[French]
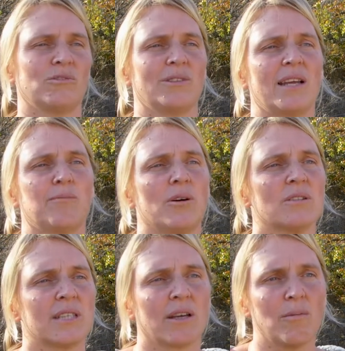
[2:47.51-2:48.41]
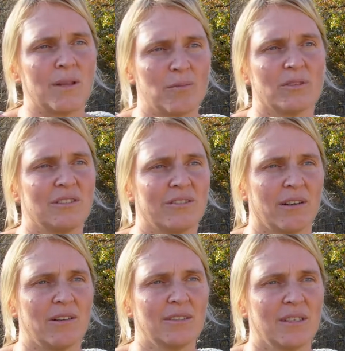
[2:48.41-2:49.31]
ont une approche qui est complètement
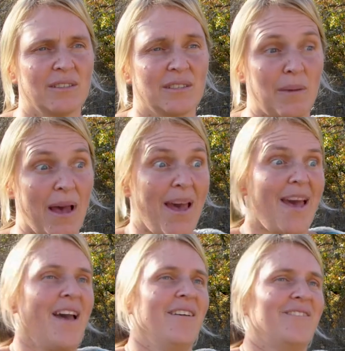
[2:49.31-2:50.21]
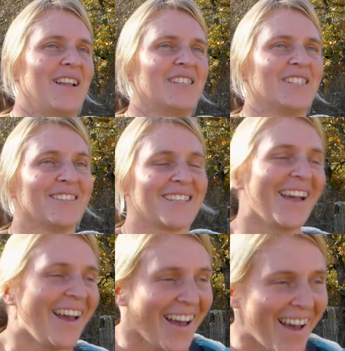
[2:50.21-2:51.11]
différente. C'est pas Ah Là, le chien,
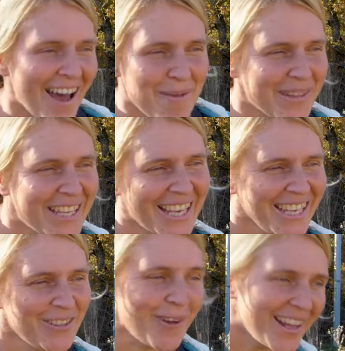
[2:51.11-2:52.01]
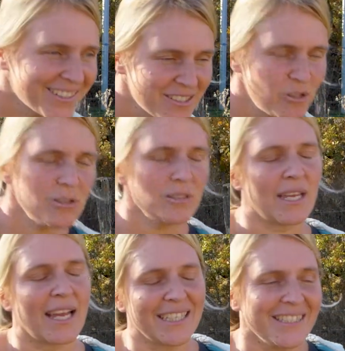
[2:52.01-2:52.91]
c'est Ah, mais t'es qui toi T'es Joe
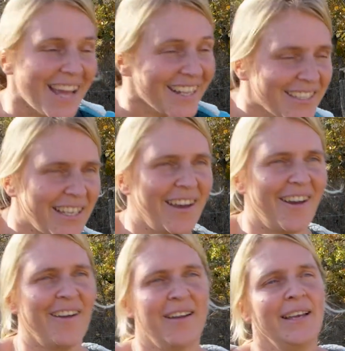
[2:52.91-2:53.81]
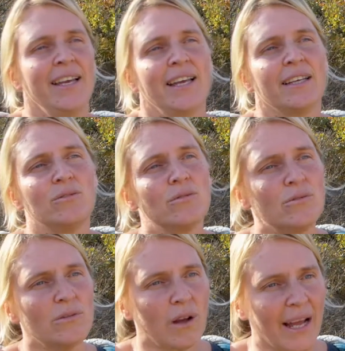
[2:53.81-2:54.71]
T'es Akina euh, Et du
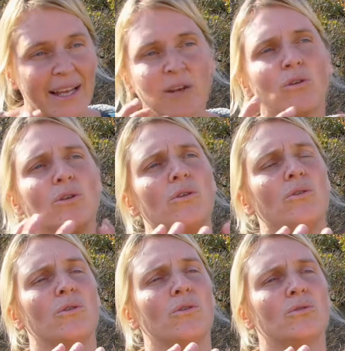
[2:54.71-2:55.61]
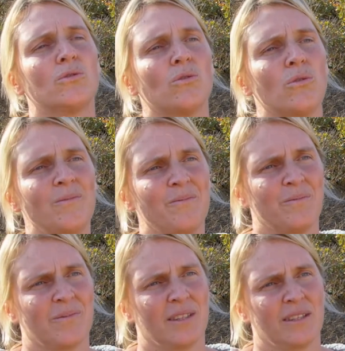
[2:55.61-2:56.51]
coup, rien que le ton
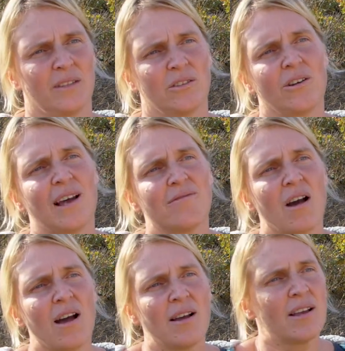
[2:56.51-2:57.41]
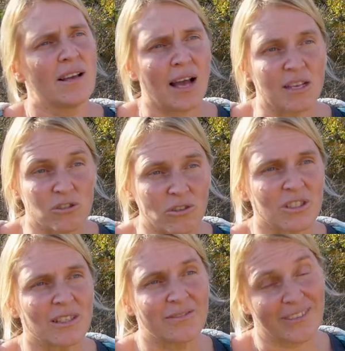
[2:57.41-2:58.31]
dans la voie à
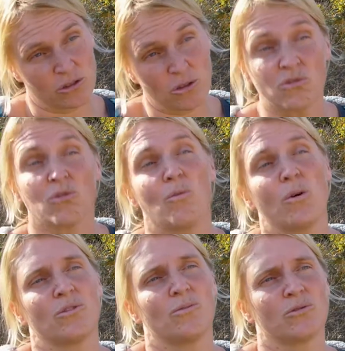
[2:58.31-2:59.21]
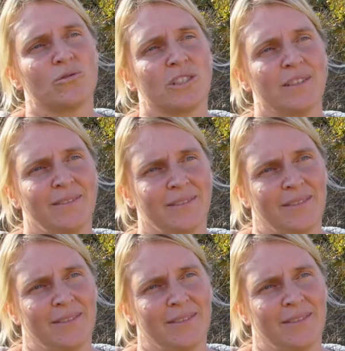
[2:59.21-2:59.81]
changer, enfin change le comportement du chien.